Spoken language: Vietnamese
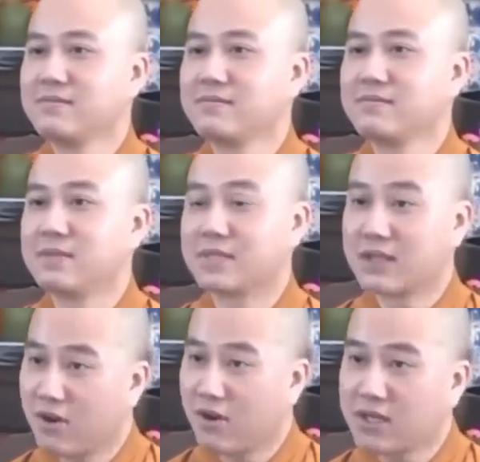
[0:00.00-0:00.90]
người ta
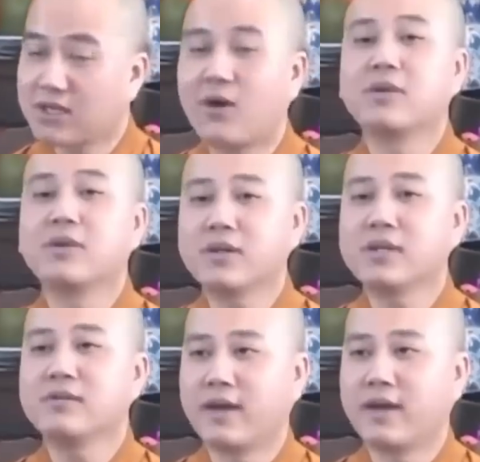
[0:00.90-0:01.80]
có cái câu nói
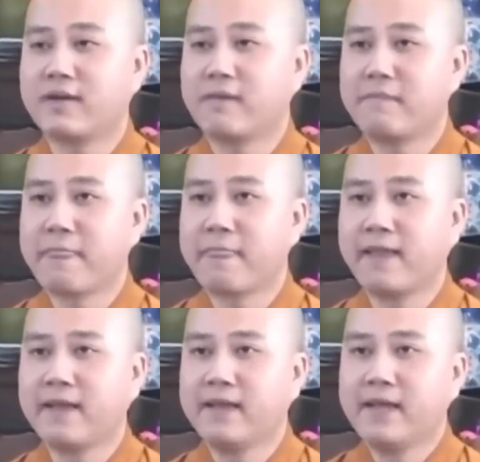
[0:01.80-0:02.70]
như vậy
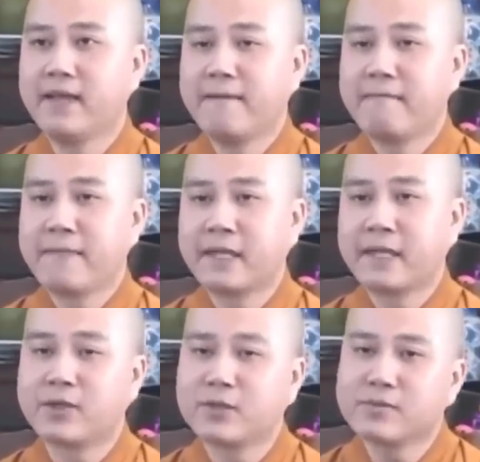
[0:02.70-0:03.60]

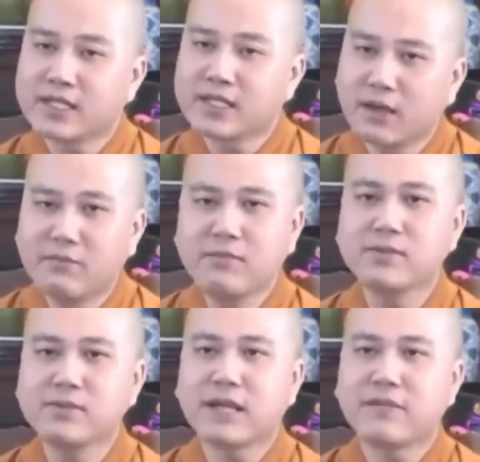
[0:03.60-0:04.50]
nhưng mà chúng ta sống
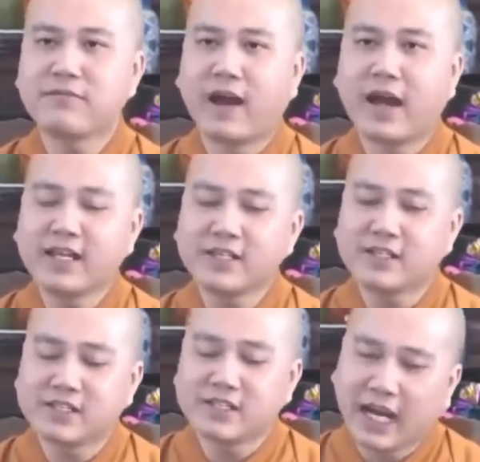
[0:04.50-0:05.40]
chúng ta phải
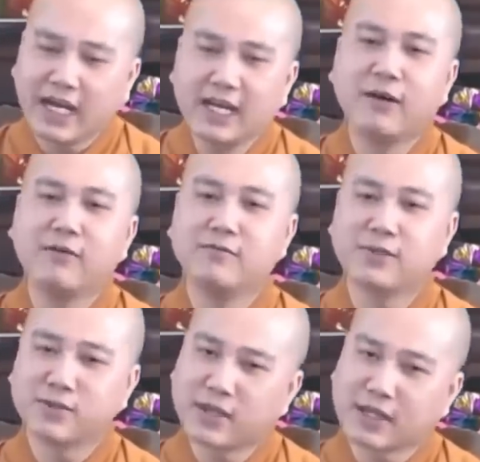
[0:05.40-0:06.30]
trải lòng và
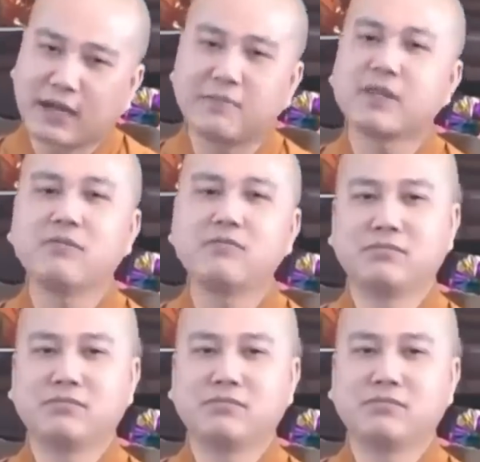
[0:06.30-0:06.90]
chúng ta cảm thông